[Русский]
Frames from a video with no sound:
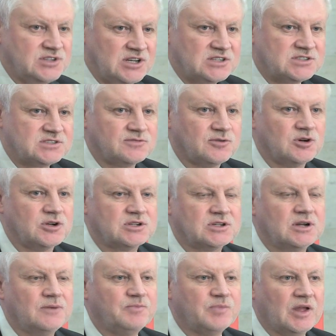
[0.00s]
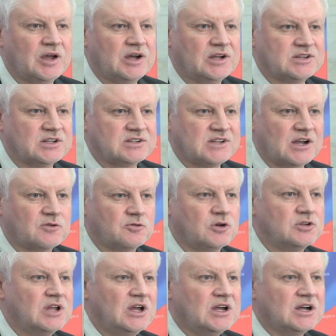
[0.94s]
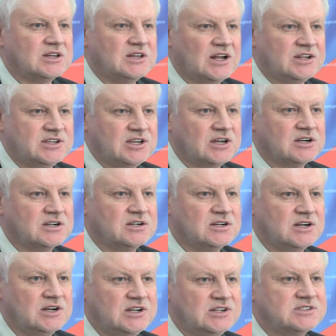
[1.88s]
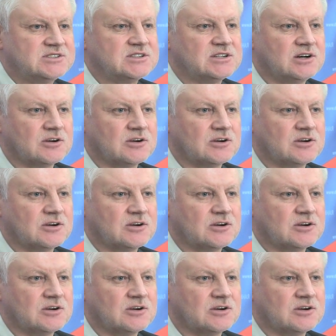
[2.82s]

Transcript: действует э, этот закон для тех лиц,